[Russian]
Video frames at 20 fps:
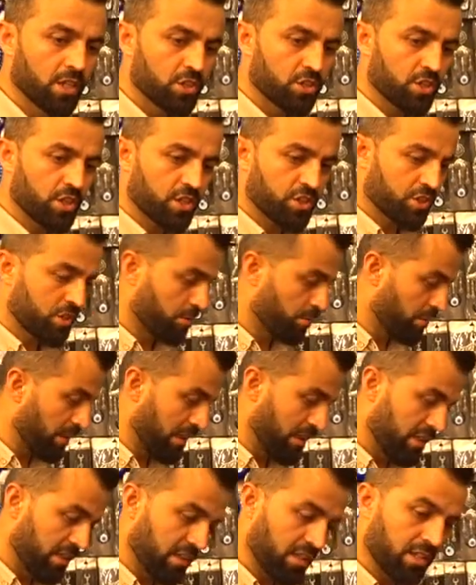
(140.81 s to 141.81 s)
чашка
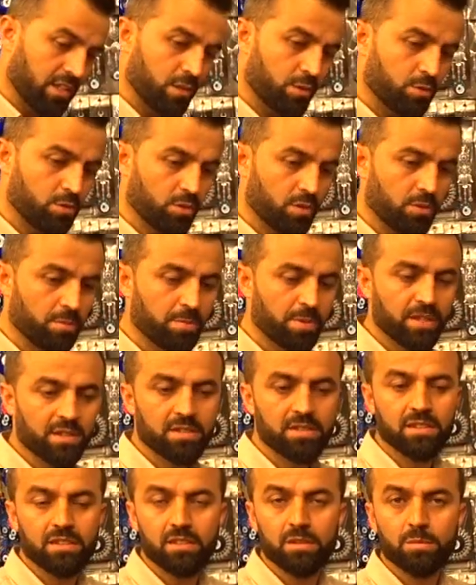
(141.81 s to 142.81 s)
маленькие, которые 5
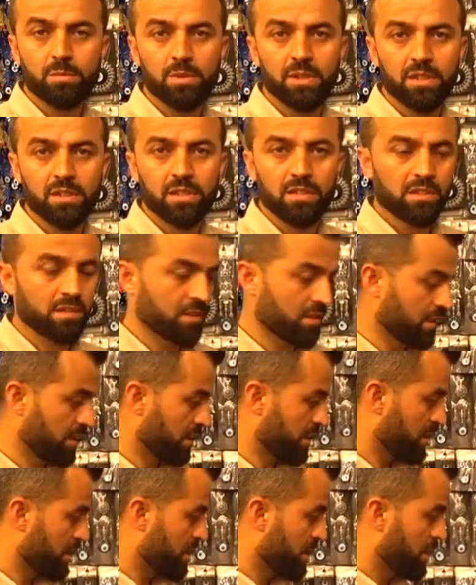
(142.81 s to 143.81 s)
сантиметров до
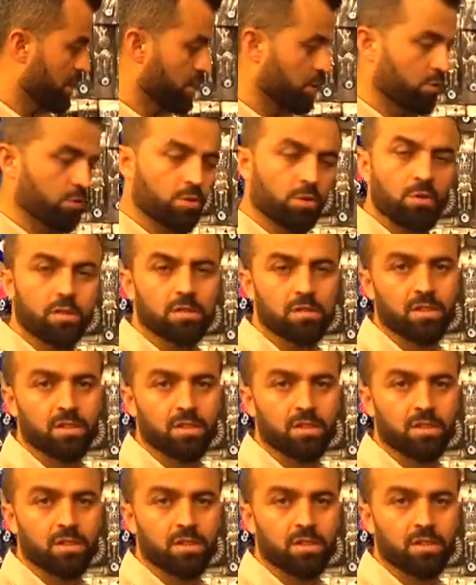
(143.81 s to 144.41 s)
40